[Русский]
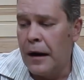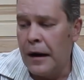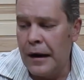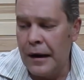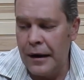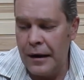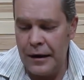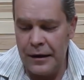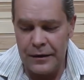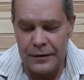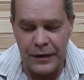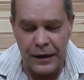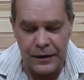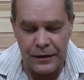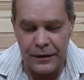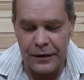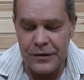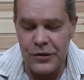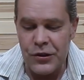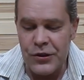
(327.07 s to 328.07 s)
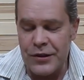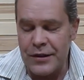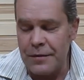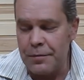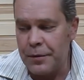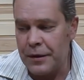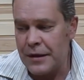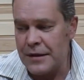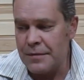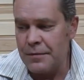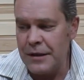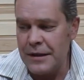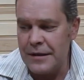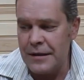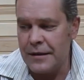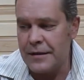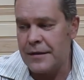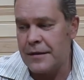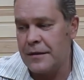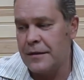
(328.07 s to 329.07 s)
а так логически
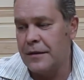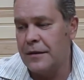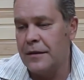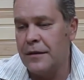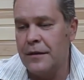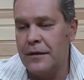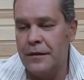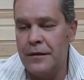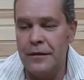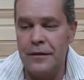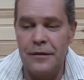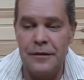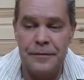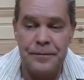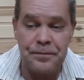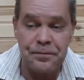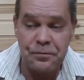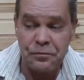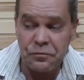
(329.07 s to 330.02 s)
поразмыслить э, и